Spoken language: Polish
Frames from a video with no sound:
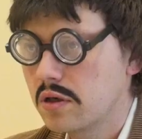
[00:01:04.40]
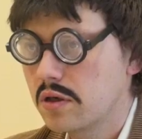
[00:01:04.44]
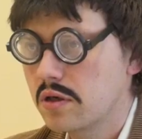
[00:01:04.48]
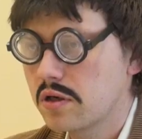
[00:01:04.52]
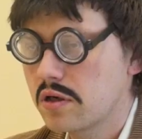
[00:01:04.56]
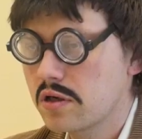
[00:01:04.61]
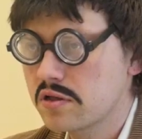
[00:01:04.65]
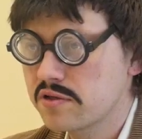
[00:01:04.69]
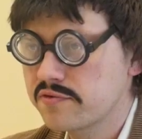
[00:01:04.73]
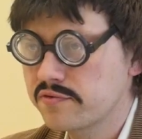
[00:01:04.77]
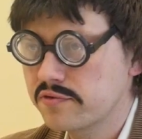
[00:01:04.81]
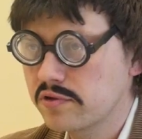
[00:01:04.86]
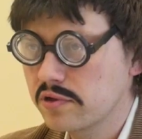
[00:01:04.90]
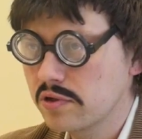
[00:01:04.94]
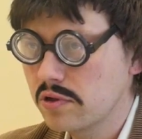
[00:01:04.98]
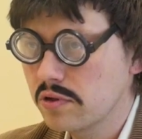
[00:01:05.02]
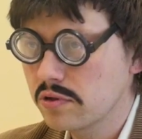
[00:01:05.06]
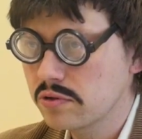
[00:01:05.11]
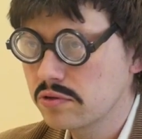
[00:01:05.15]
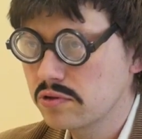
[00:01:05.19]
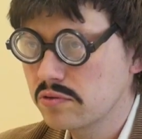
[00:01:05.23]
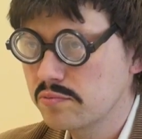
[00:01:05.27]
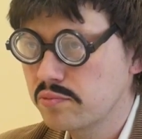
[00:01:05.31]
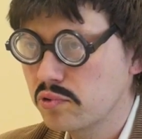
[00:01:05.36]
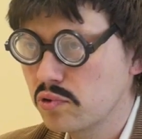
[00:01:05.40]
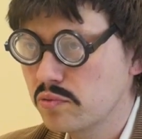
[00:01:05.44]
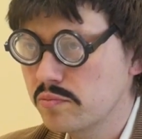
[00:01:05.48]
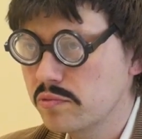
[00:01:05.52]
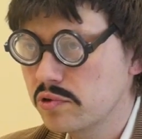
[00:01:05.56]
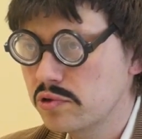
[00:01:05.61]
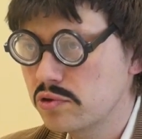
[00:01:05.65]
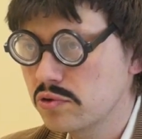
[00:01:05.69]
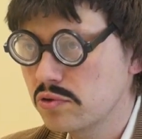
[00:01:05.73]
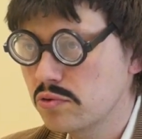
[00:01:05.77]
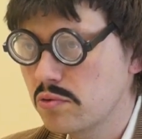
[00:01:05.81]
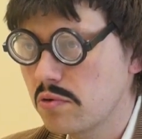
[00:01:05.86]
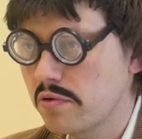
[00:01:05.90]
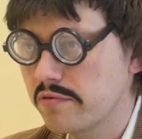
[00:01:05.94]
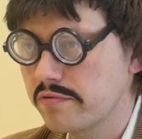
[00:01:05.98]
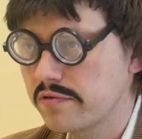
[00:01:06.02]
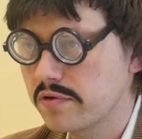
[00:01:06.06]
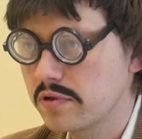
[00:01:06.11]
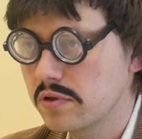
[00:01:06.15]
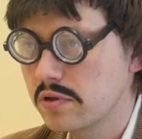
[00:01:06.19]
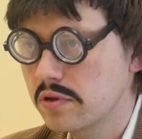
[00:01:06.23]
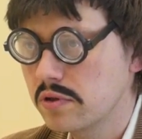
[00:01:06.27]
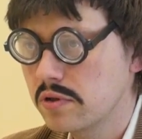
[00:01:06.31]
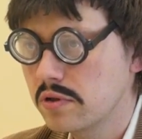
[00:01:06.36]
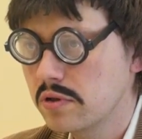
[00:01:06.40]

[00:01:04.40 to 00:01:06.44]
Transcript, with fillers: Raz w tygodniu po umyciu głowy.